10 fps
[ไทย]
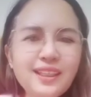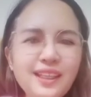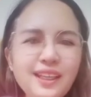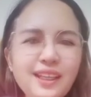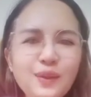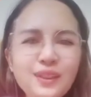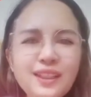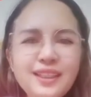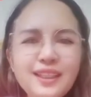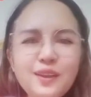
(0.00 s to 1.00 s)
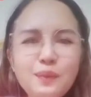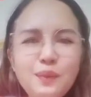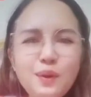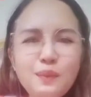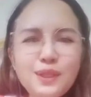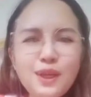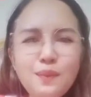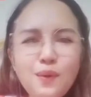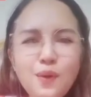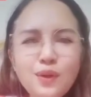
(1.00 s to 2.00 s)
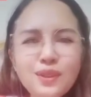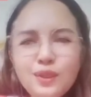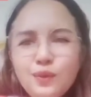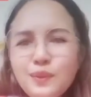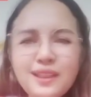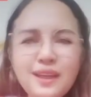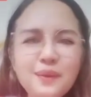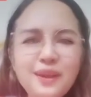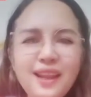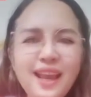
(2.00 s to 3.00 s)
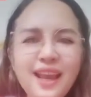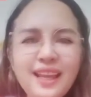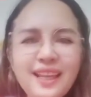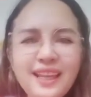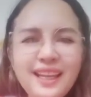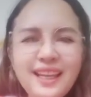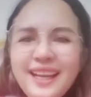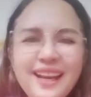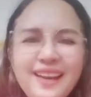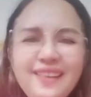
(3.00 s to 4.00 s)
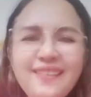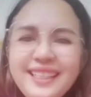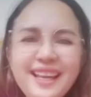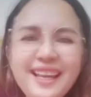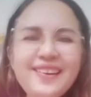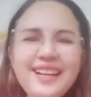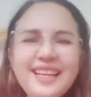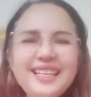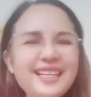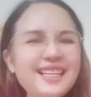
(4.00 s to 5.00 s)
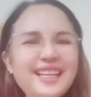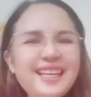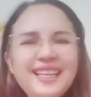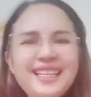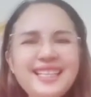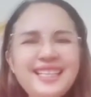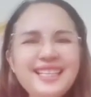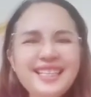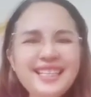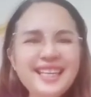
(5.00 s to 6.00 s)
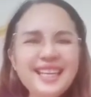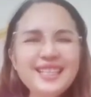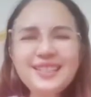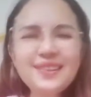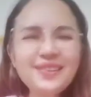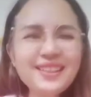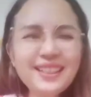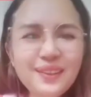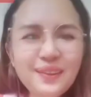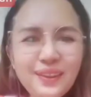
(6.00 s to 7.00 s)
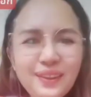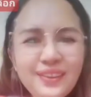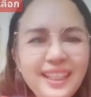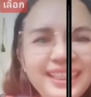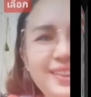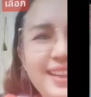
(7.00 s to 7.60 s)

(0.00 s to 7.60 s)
ดึงดูดแต่สิ่งลบๆ เศร้าหมองเจออุปสรรคปัญหาเลือกเอาว่าจะเอาอะไรยังไง จะสุขหรือจะทุกข์อยู่ที่ตัว